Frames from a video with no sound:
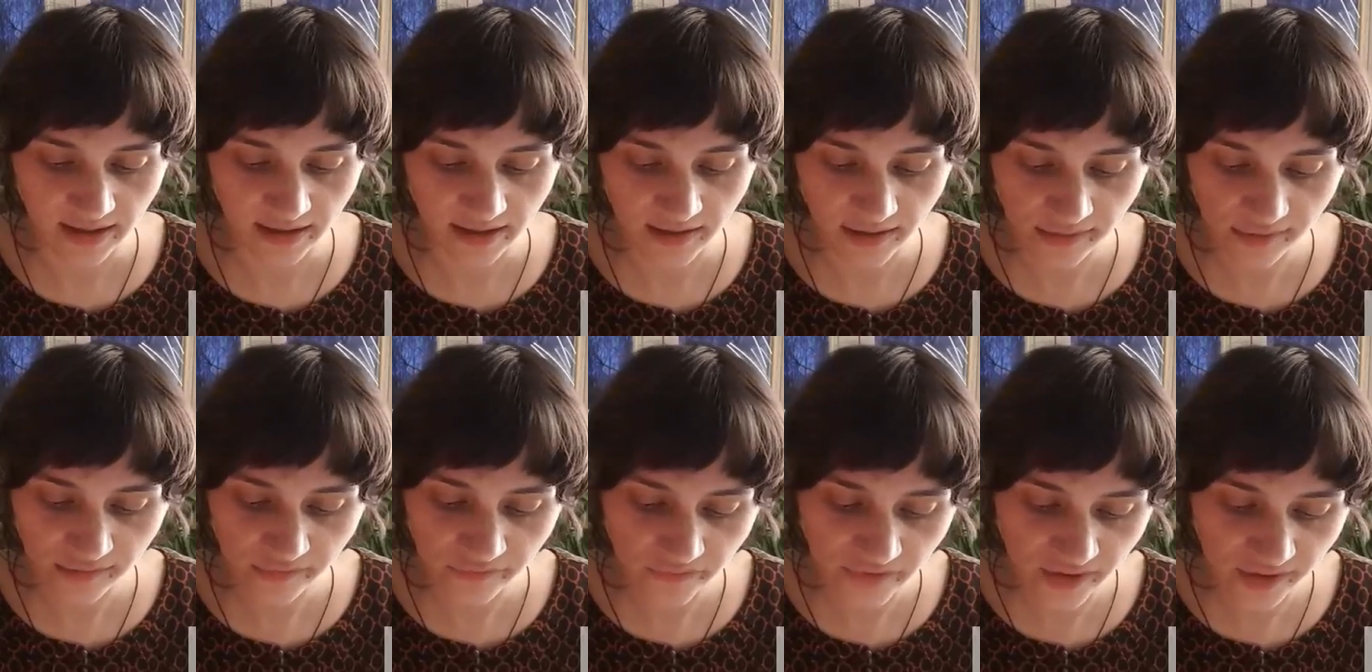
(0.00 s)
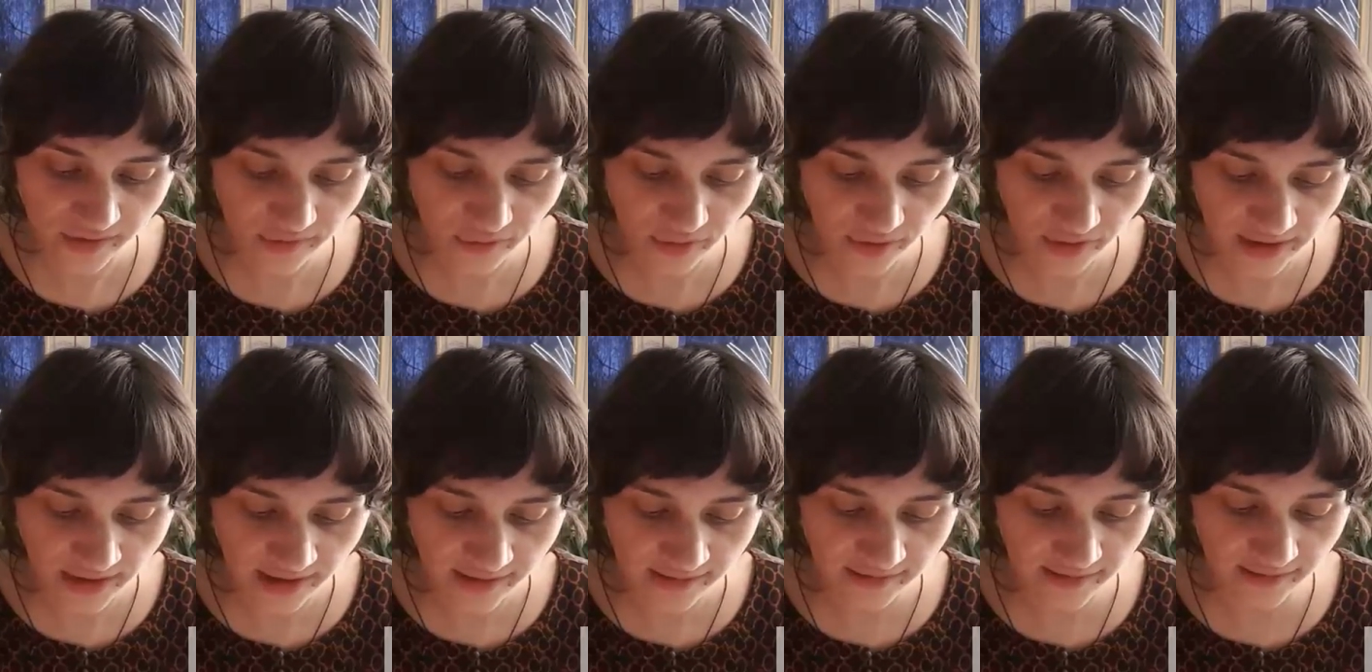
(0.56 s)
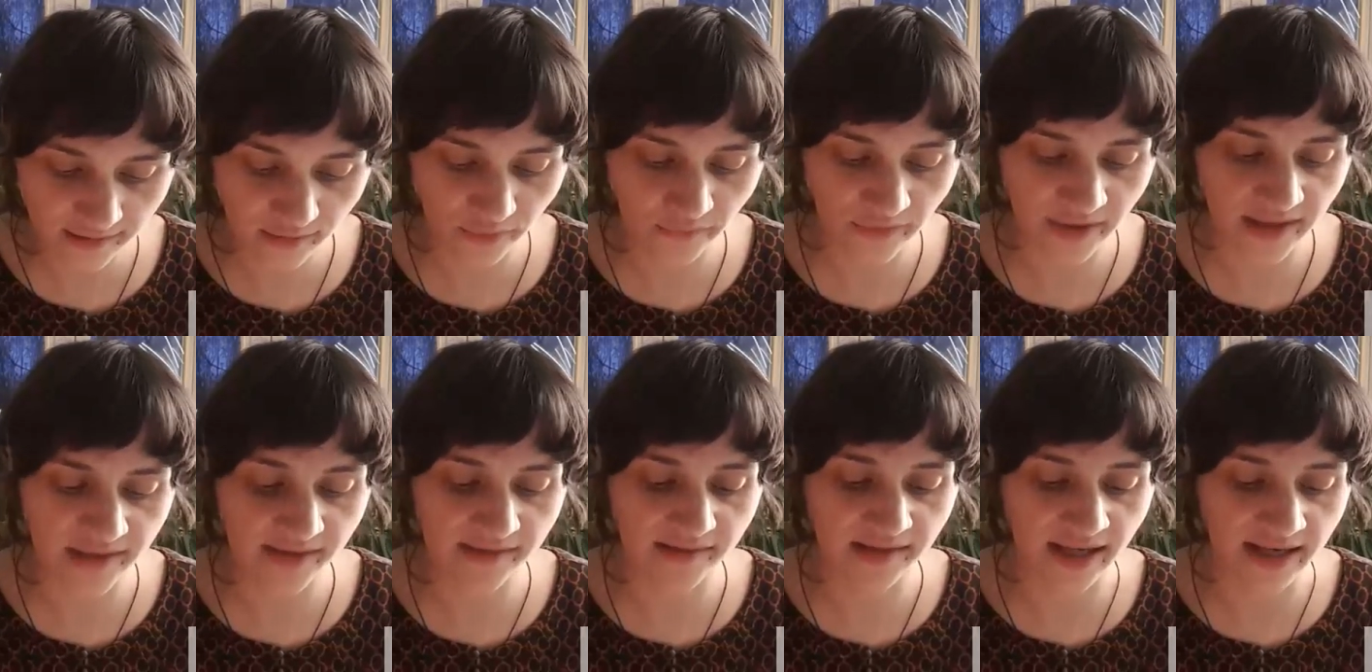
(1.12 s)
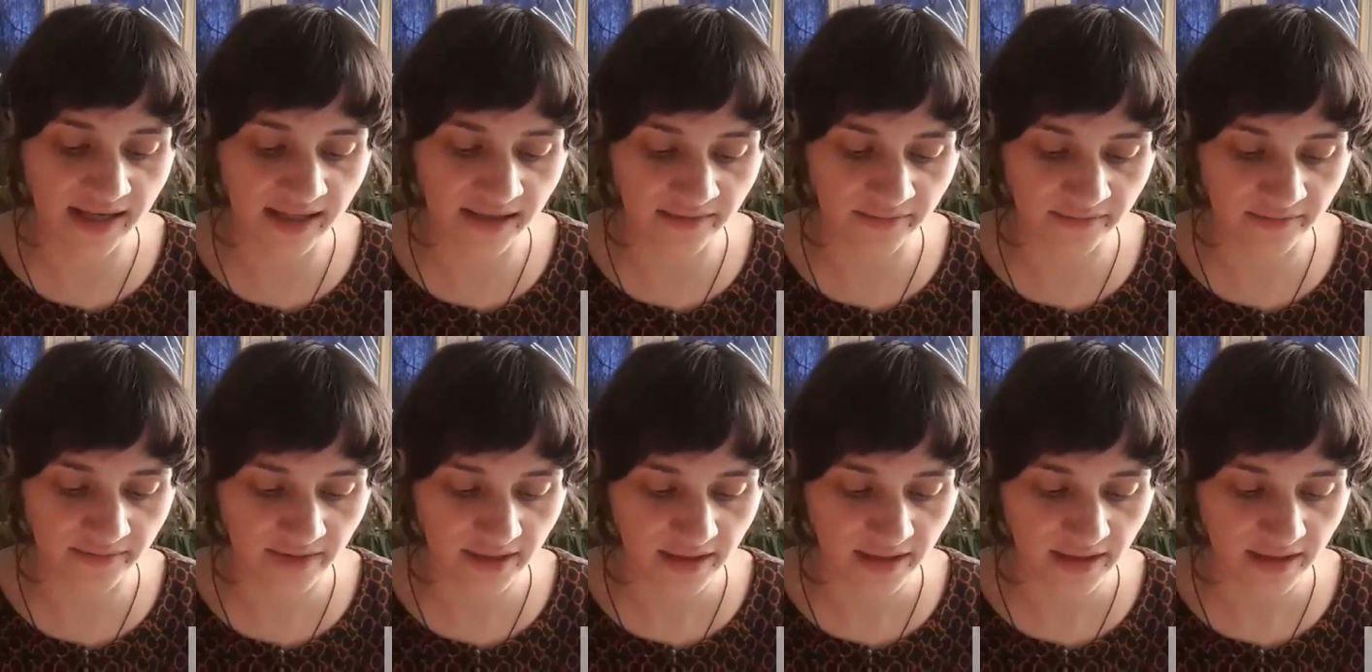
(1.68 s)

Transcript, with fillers: Lassen wir es doch erst soweit sein.